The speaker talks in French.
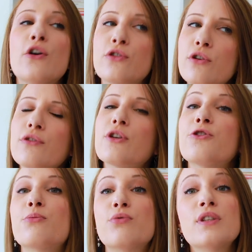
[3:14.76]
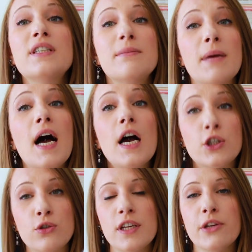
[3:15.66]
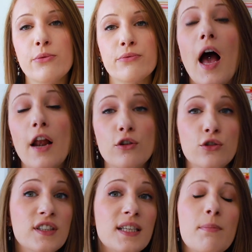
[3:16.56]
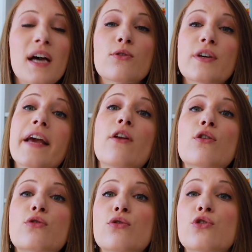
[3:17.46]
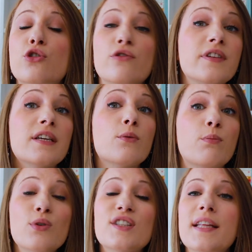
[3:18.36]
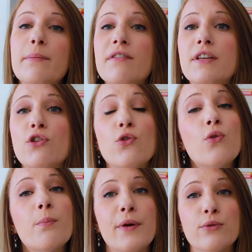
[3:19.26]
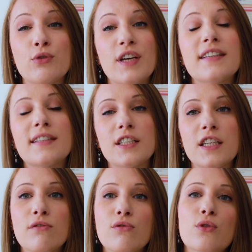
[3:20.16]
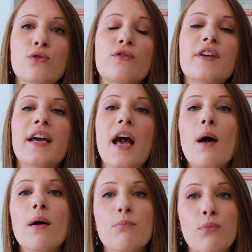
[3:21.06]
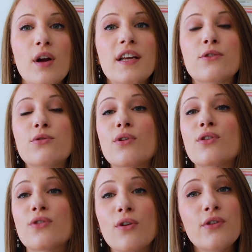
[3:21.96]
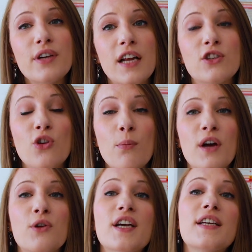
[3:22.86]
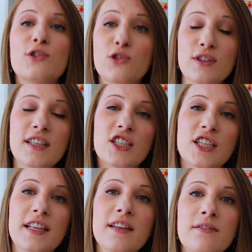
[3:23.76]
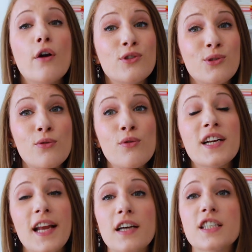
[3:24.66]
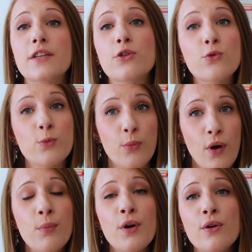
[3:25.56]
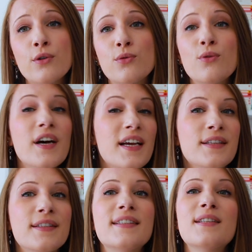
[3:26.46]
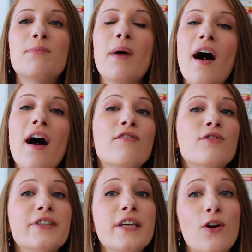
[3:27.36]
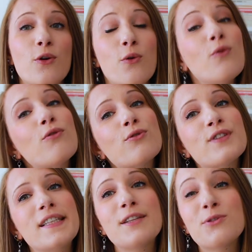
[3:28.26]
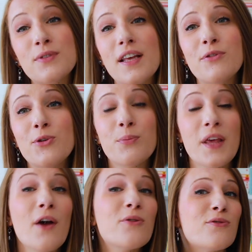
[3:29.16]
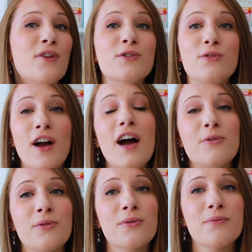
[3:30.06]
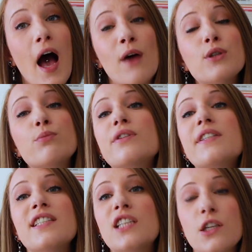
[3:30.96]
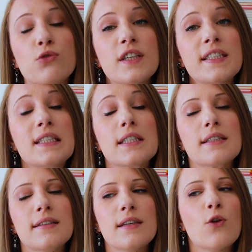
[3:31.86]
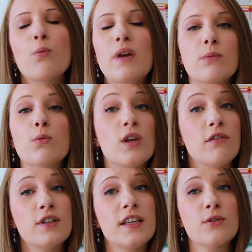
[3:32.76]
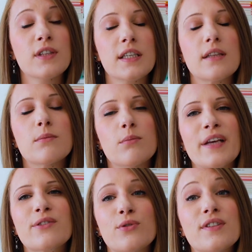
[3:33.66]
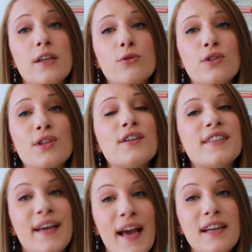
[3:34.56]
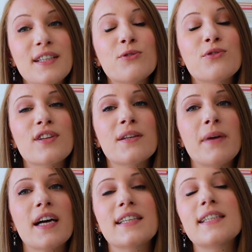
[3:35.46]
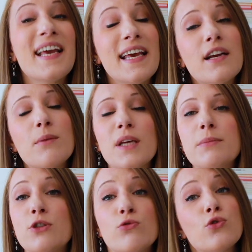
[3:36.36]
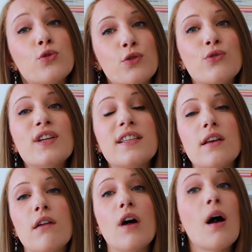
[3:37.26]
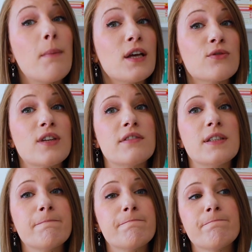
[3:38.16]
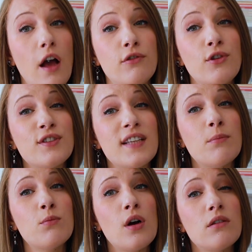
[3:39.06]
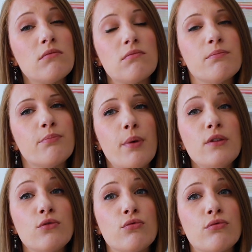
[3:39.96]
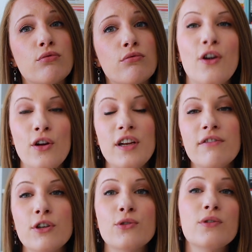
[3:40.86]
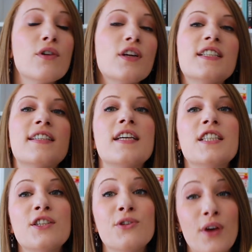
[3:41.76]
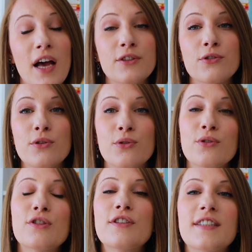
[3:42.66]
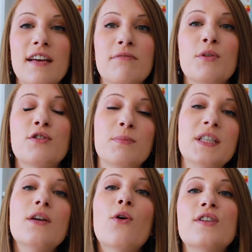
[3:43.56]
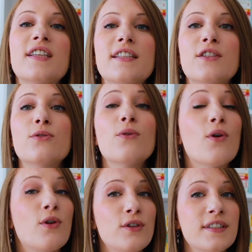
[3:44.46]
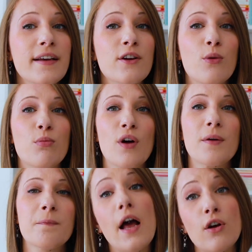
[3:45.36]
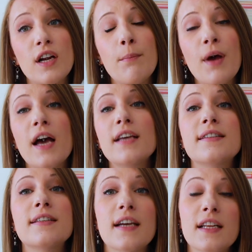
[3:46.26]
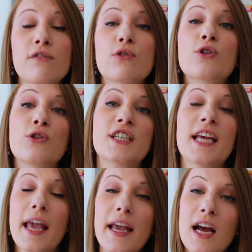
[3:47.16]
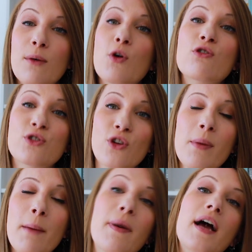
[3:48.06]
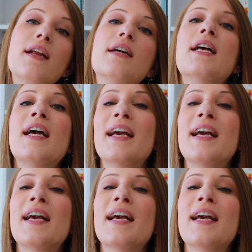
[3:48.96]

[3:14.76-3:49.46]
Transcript: Sauf que depuis, bah, je l'ai lu. Alors je ne sais pas dans quel ordre je vais poster mes vidéos, mais en tout cas, sachez que vous retrouverez un point lecture dans lequel j'en parlerai sur cette chaîne. Du coup, Claire, j'attends ton propre retour et n'hésite pas à venir confronter ton avis au mien une fois que tu l'auras lu. Ah oui, puis si je l'ai choisi, hein, c'est complètement de la faute à Sandrine. parce que cette auteure, c'est elle qui nous en a parlé, et comme d'habitude, je me suis laissée avoir par son avis. Influençable, moi pas du tout. Le livre suivant, il s'agit de 1 sur 2 de Steph Mosby aux éditions Le Cercle Point. Alors l'appareil, c'est un livre que j'ai également dans ma palle